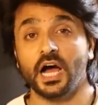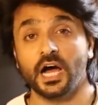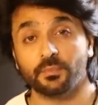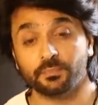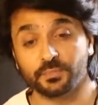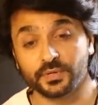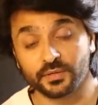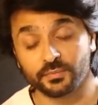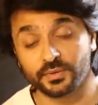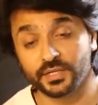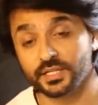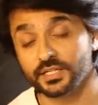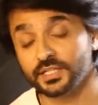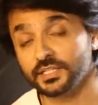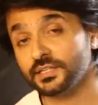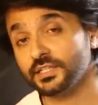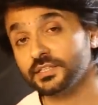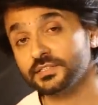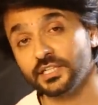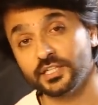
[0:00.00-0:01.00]
आपने मेरे
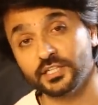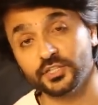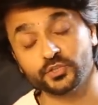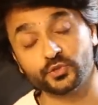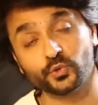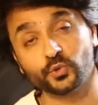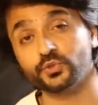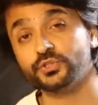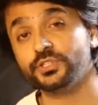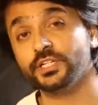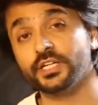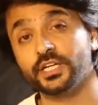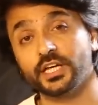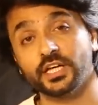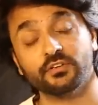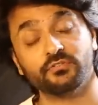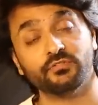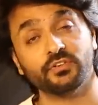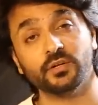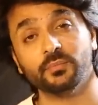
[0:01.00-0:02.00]
कितने सारे शोज
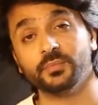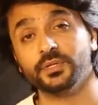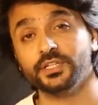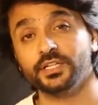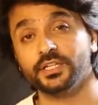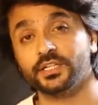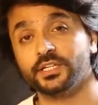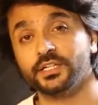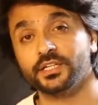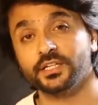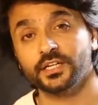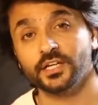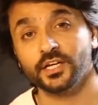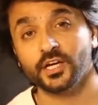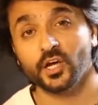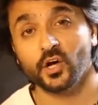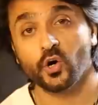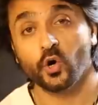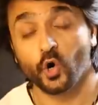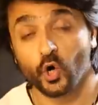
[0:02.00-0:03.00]
देखे फिल्में देखी
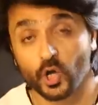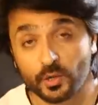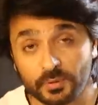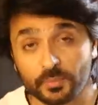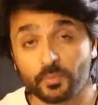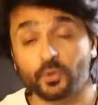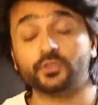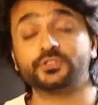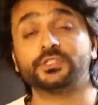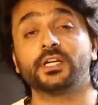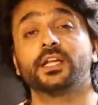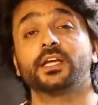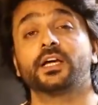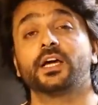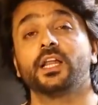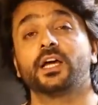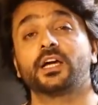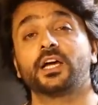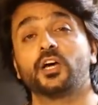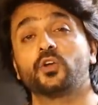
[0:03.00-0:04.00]
और भी बहुत सारे
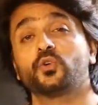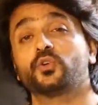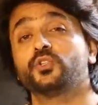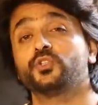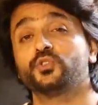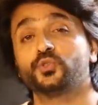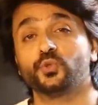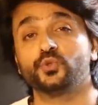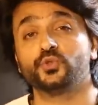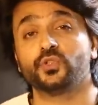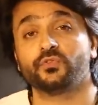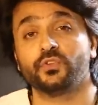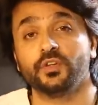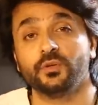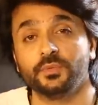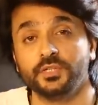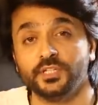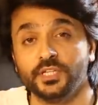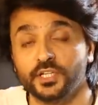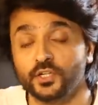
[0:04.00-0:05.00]
कलाकारों के शोज और
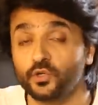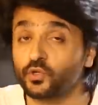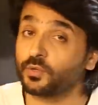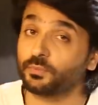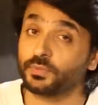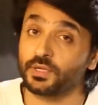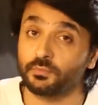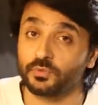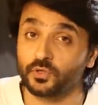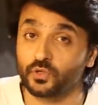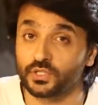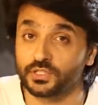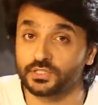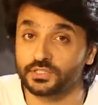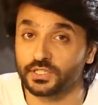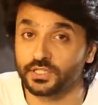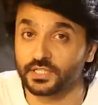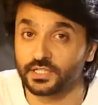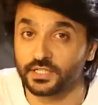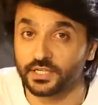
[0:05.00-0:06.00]
फिल्में देखी और अपना
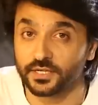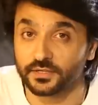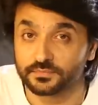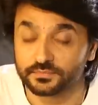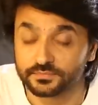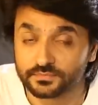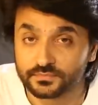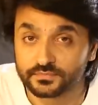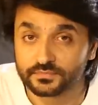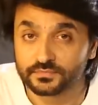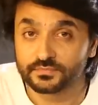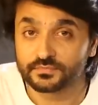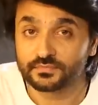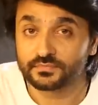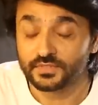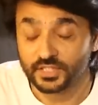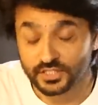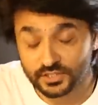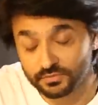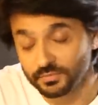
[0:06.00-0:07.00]
मनोरंजन किया
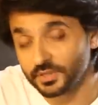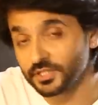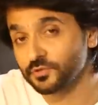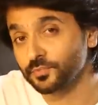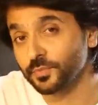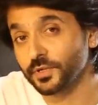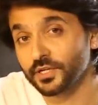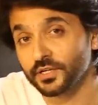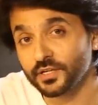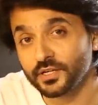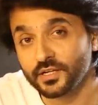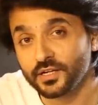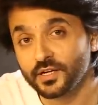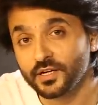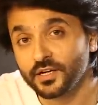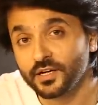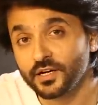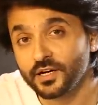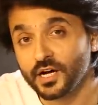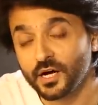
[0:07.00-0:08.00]
इस मंच पर
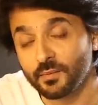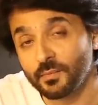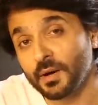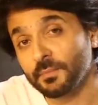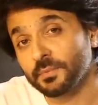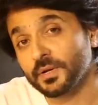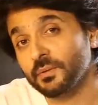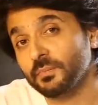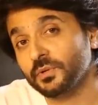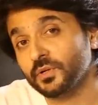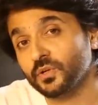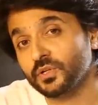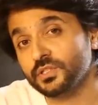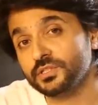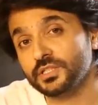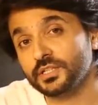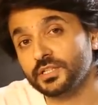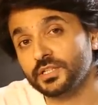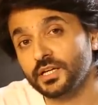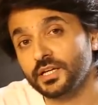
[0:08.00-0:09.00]
हम आपका
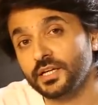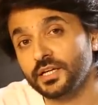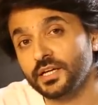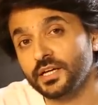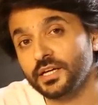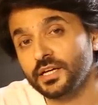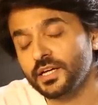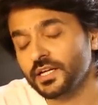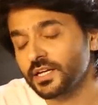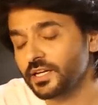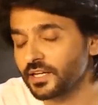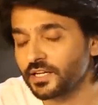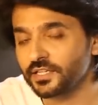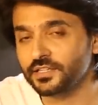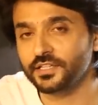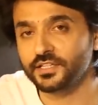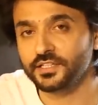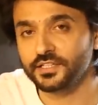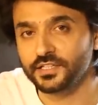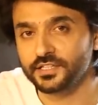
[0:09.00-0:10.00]
मनोरंजन करेंगे नए
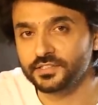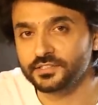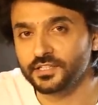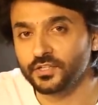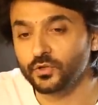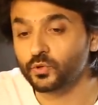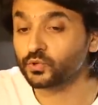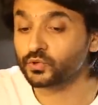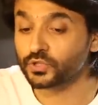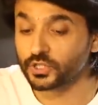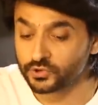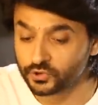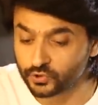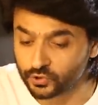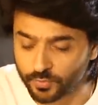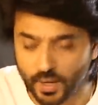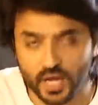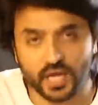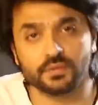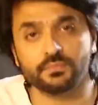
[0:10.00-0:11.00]
तरीके से और उसका
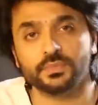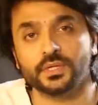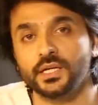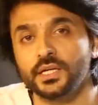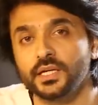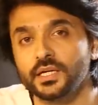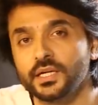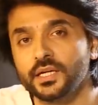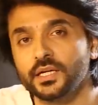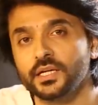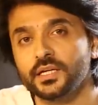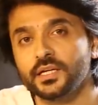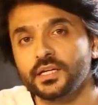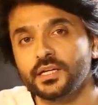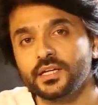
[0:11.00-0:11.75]
शुभारंभ करेंगे